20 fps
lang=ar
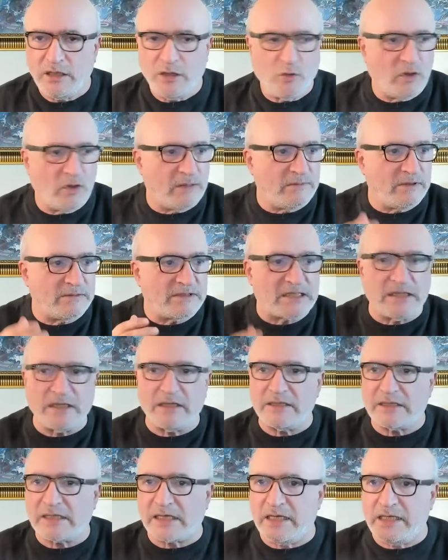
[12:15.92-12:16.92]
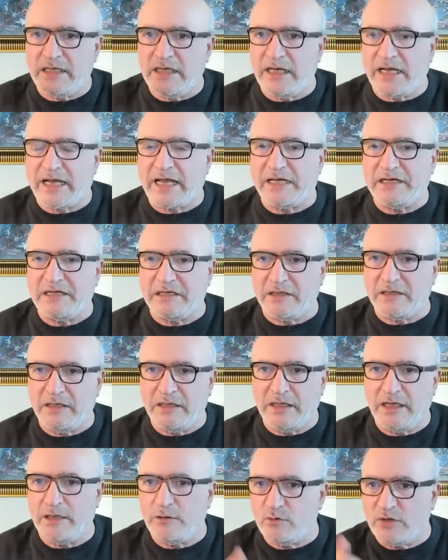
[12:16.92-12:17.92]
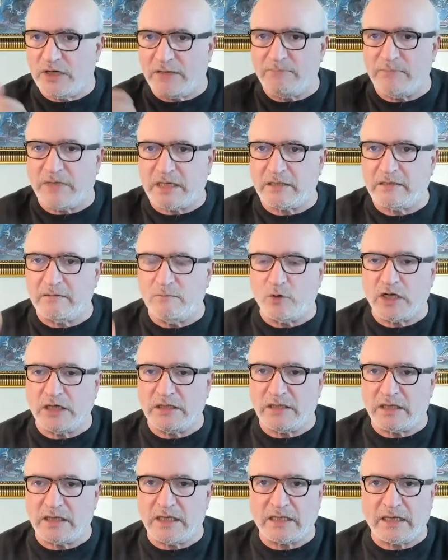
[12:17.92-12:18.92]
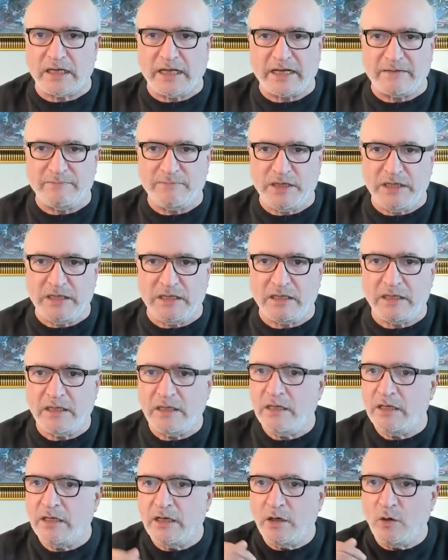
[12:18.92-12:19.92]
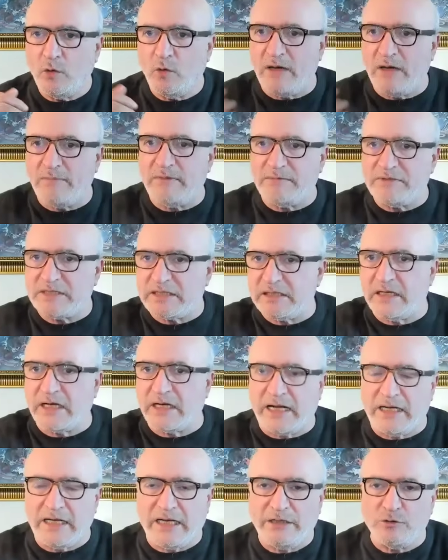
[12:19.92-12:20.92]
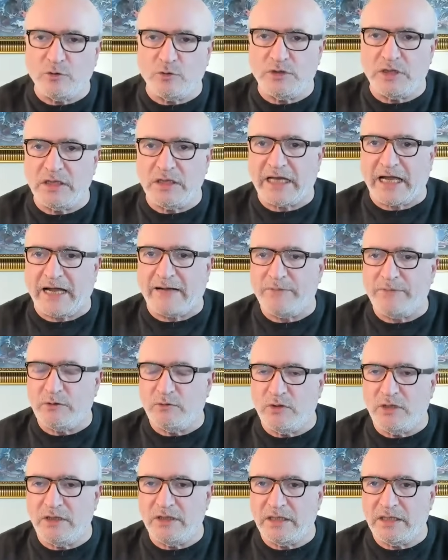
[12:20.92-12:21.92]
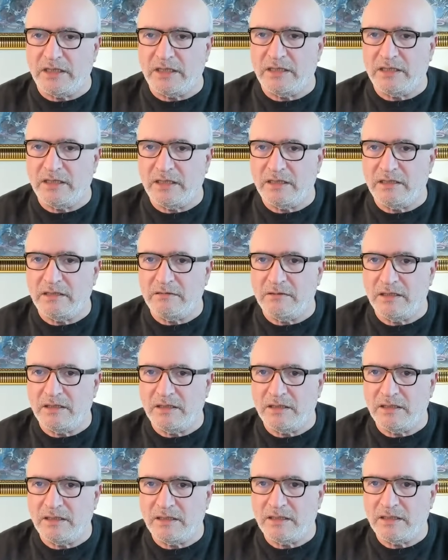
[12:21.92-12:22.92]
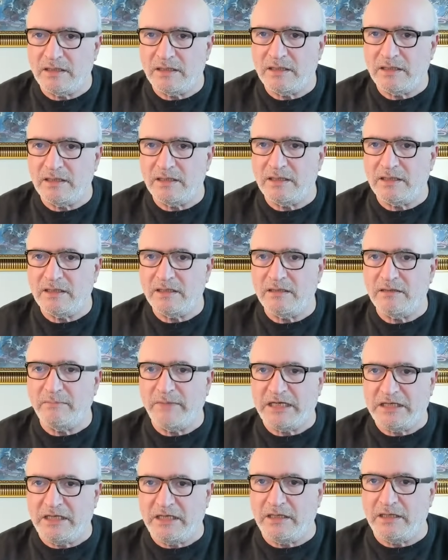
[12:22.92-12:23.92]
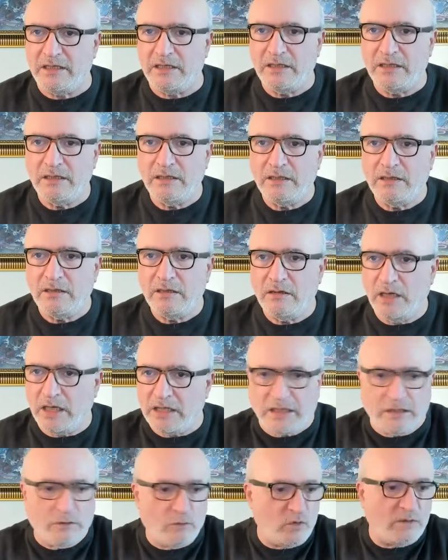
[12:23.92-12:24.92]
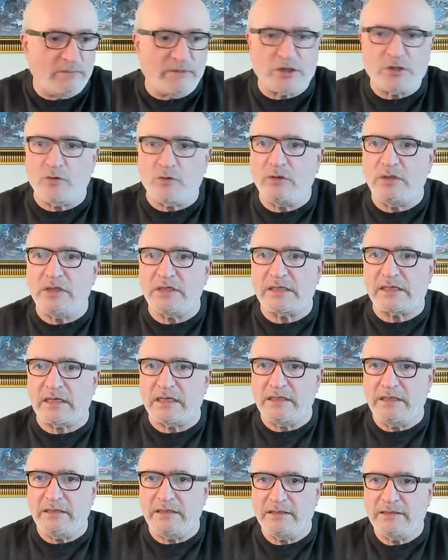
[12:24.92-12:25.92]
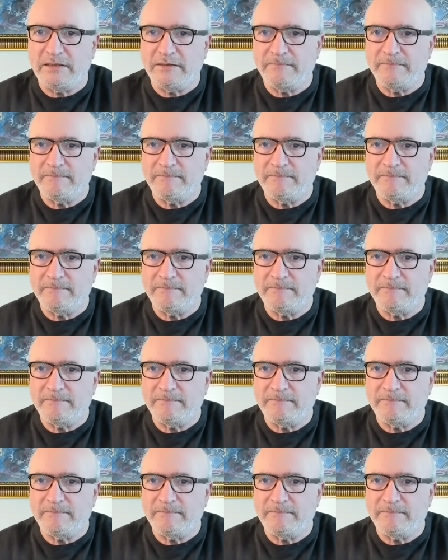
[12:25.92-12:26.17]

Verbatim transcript: ولما بتصير اسرائيل اخذت النيل ودمرت المقدرات العربية ولما بتصير على حدود الكعبة والمدينة هذا هو المشروع الاسرائيلي.